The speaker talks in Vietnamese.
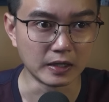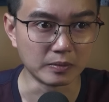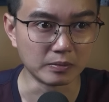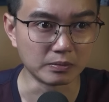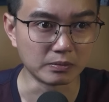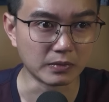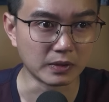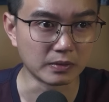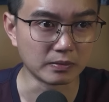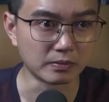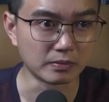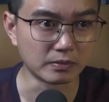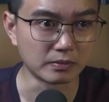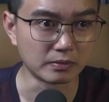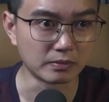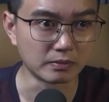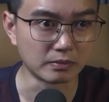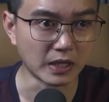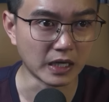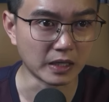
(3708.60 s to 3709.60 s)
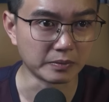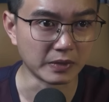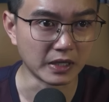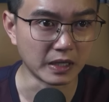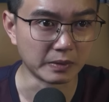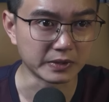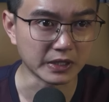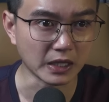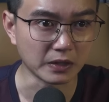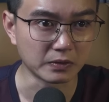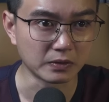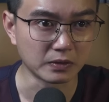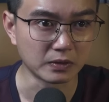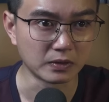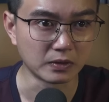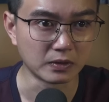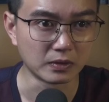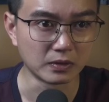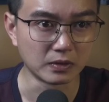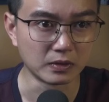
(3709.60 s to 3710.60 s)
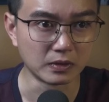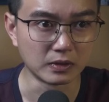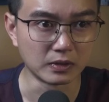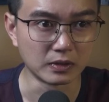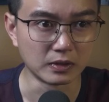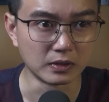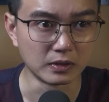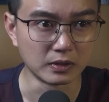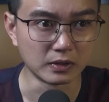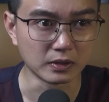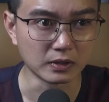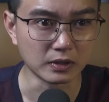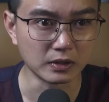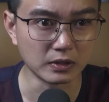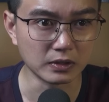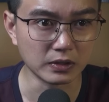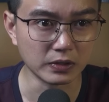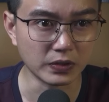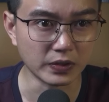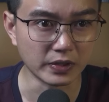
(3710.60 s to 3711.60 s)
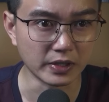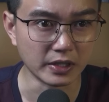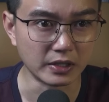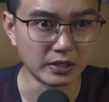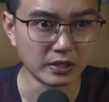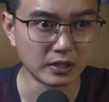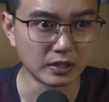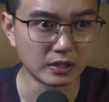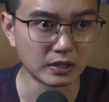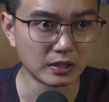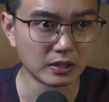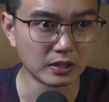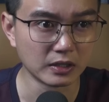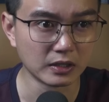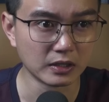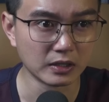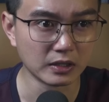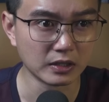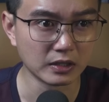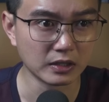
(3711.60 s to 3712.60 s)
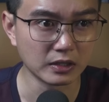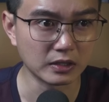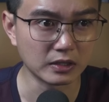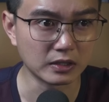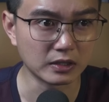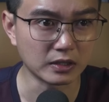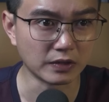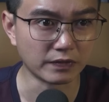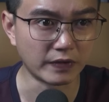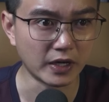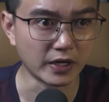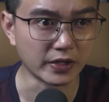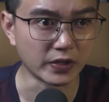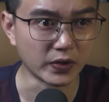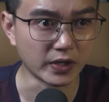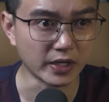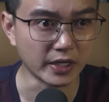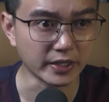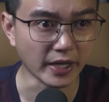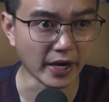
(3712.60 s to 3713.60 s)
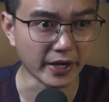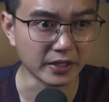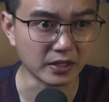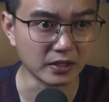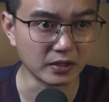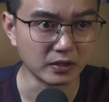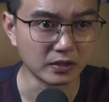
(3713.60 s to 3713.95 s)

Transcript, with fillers: M Mai Anh bị làm sao? Có, có chuyện gì? Không phải là chuyện cái thai chứ?